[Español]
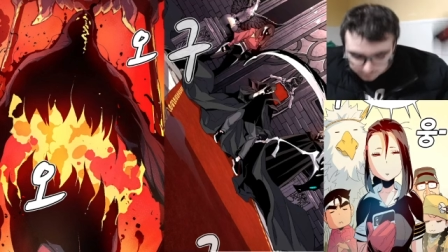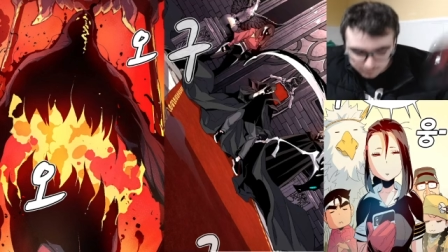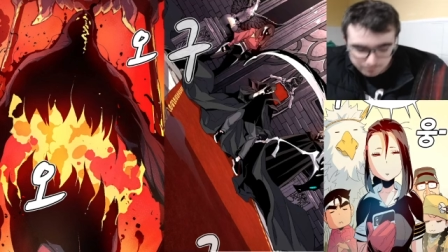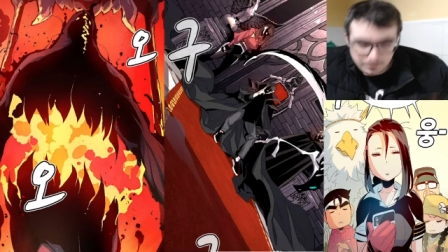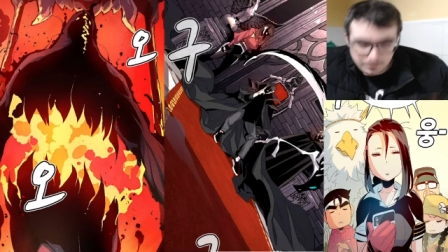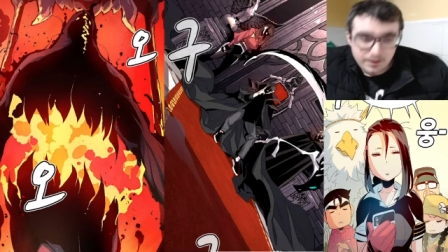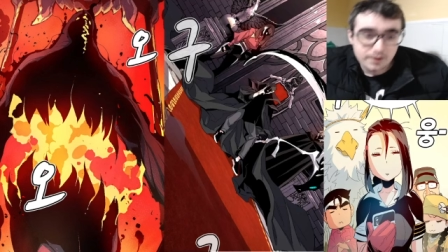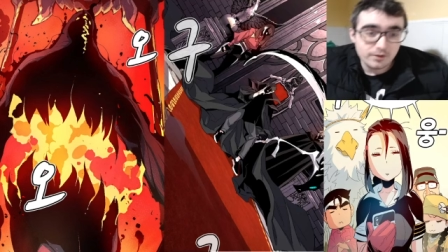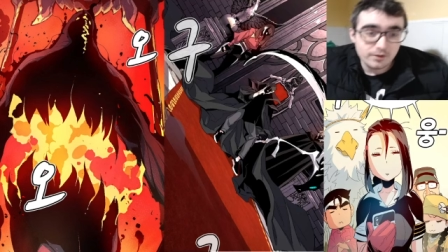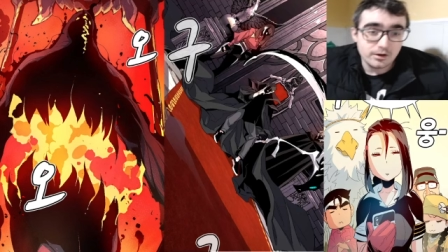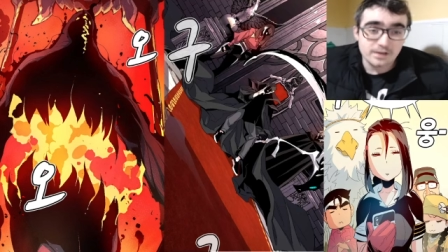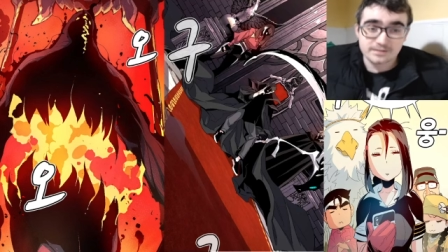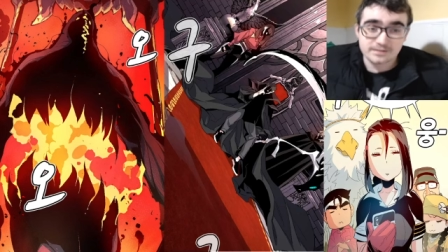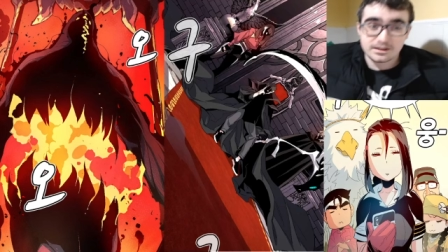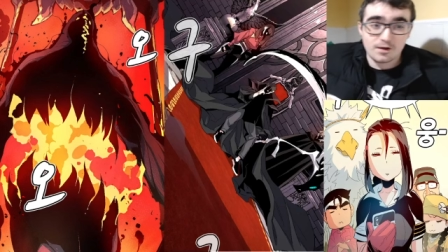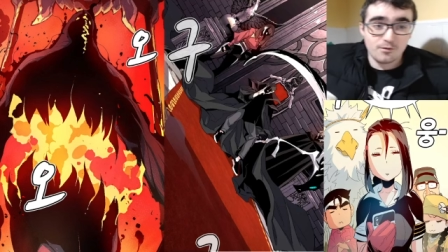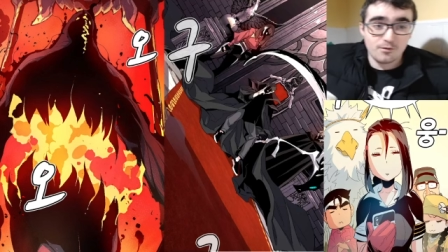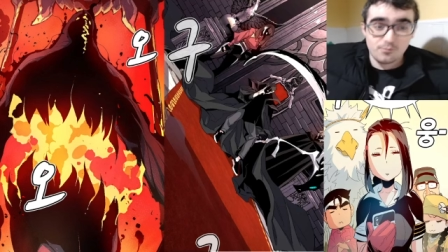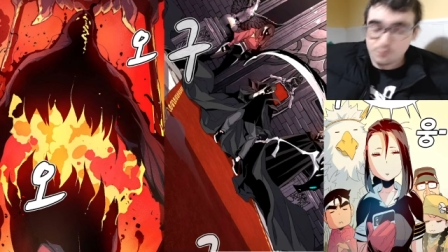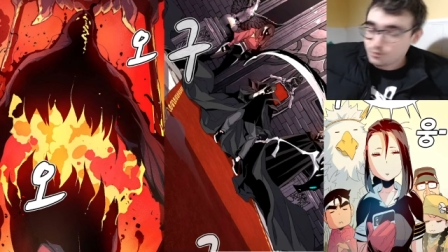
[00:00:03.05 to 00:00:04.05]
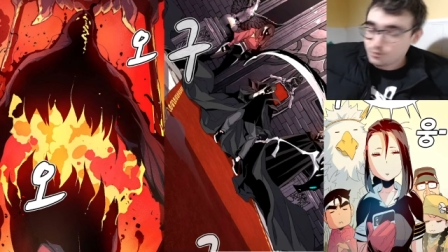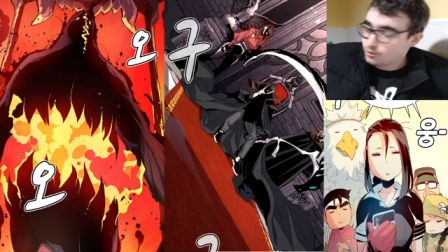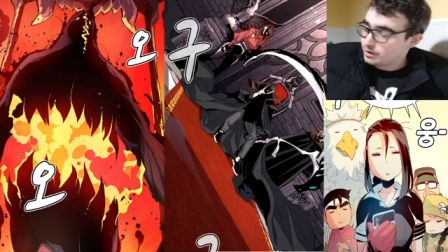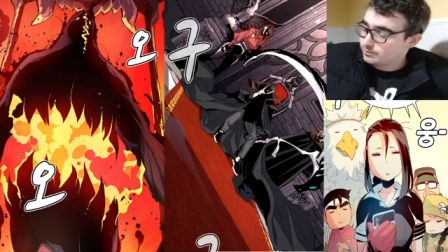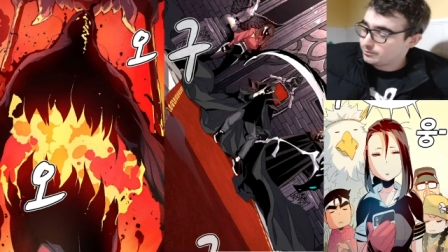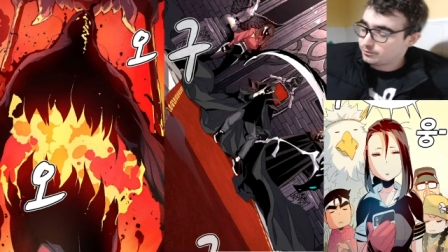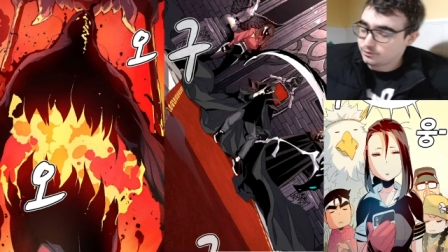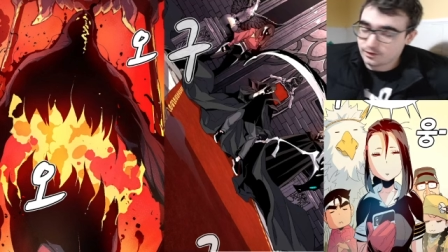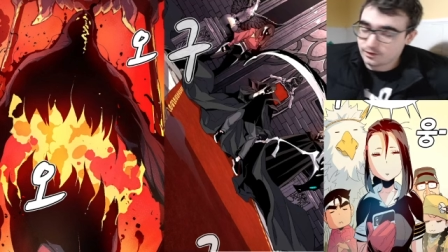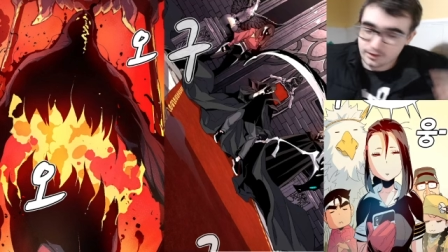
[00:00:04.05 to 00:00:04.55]
pero ha estado muy
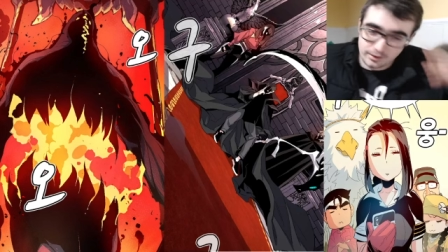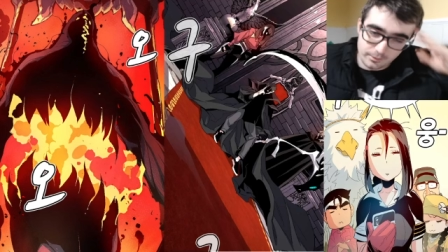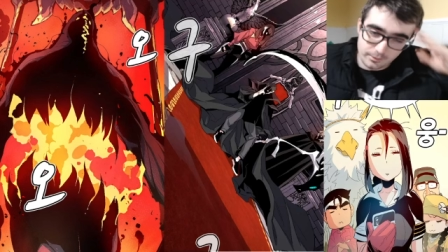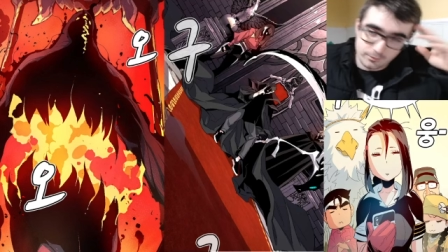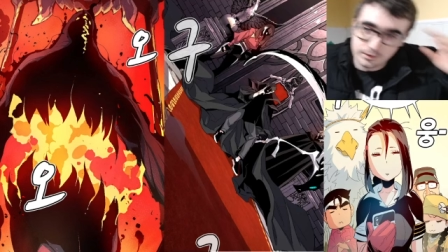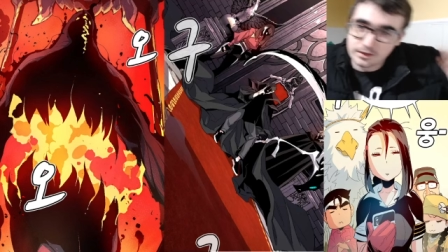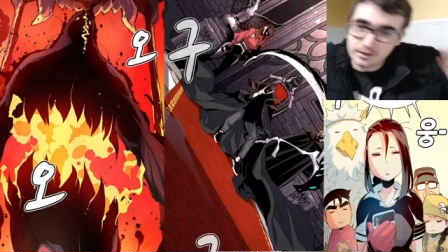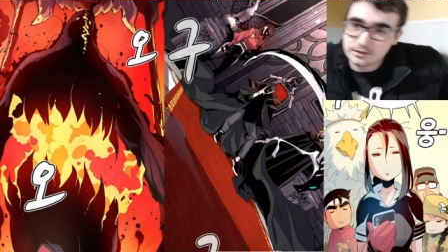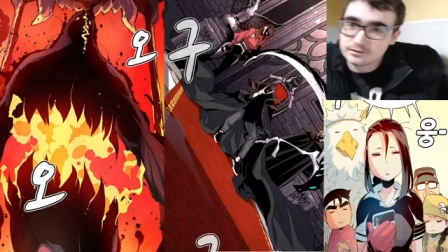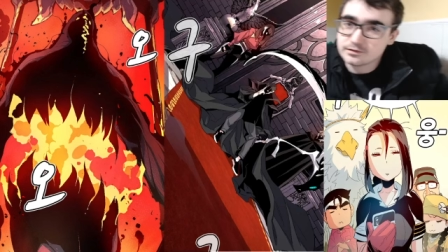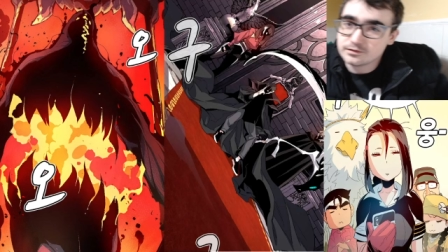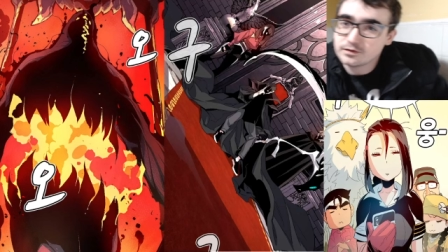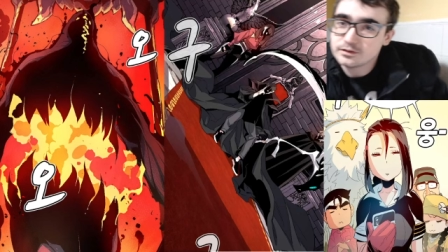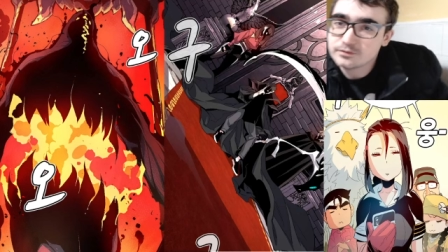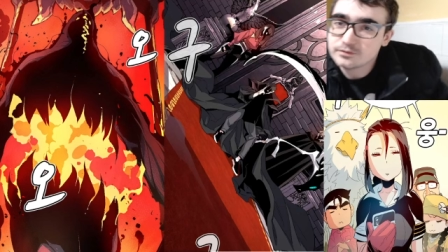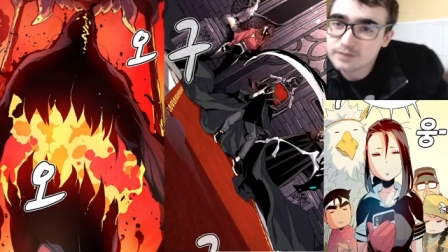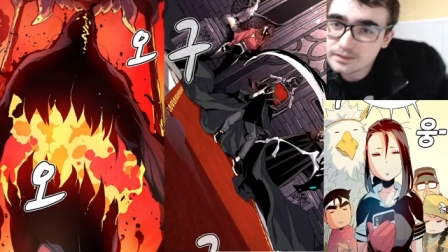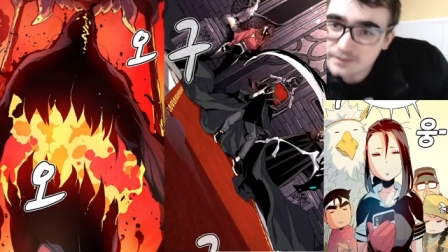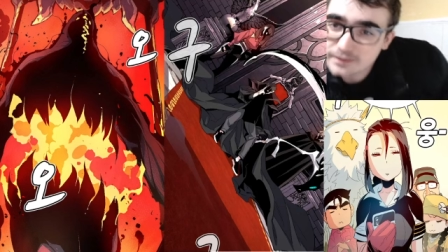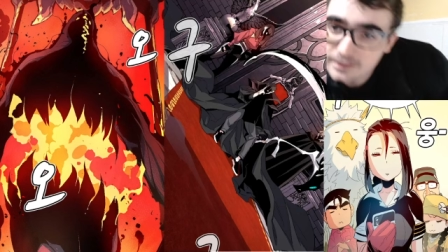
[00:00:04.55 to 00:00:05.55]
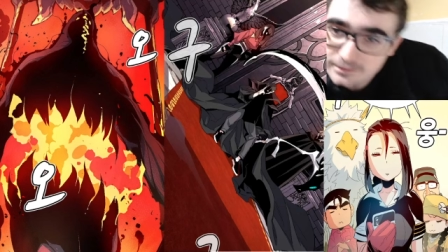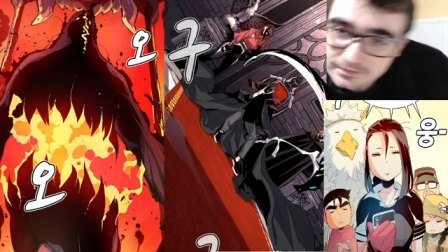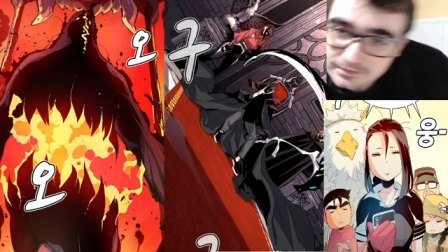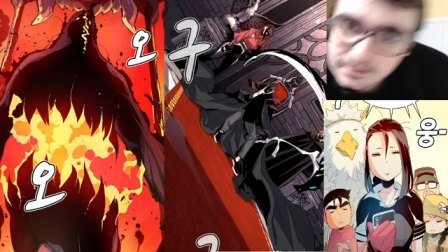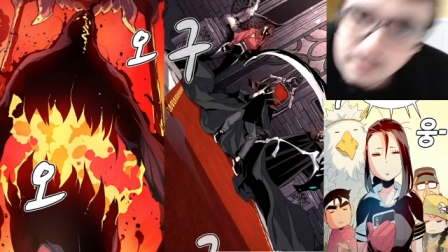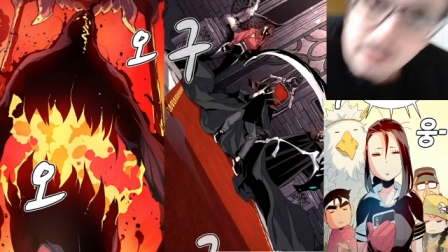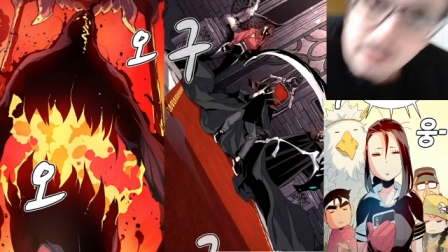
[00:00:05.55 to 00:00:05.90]
guapo. Eh, buenas, soy Traitas.